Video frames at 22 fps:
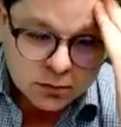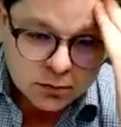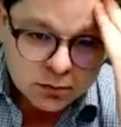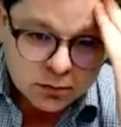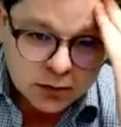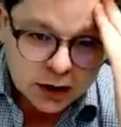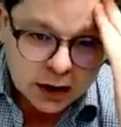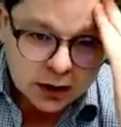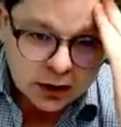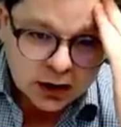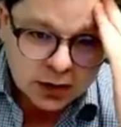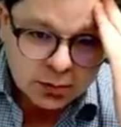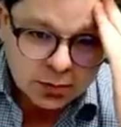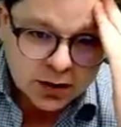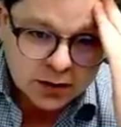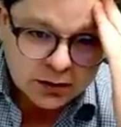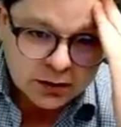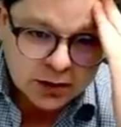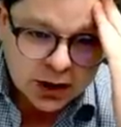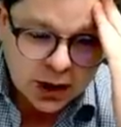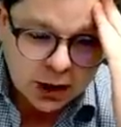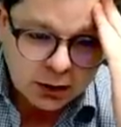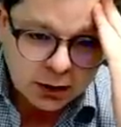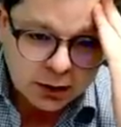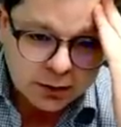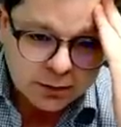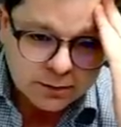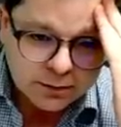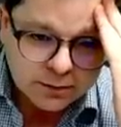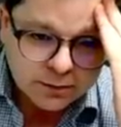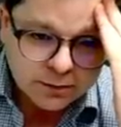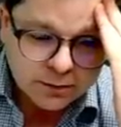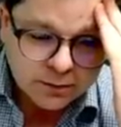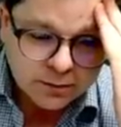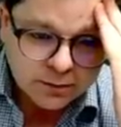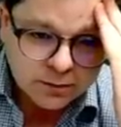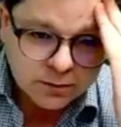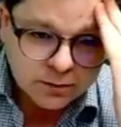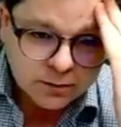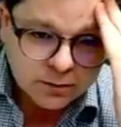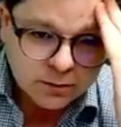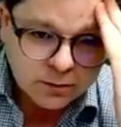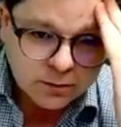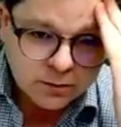Tego nie przewidziałem.
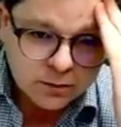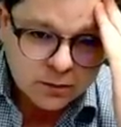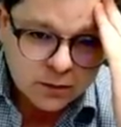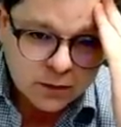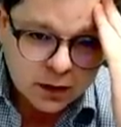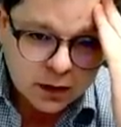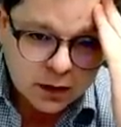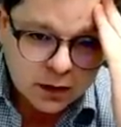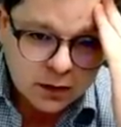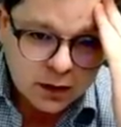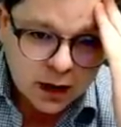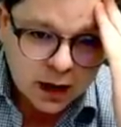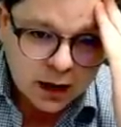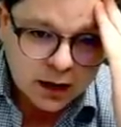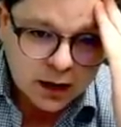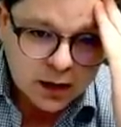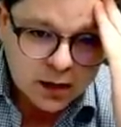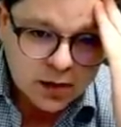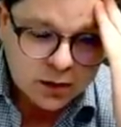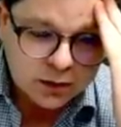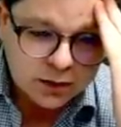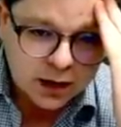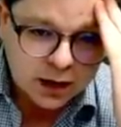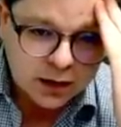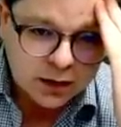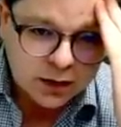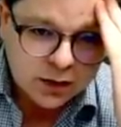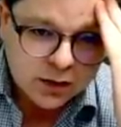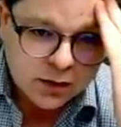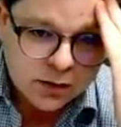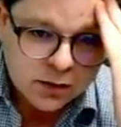Tak, i co wtedy?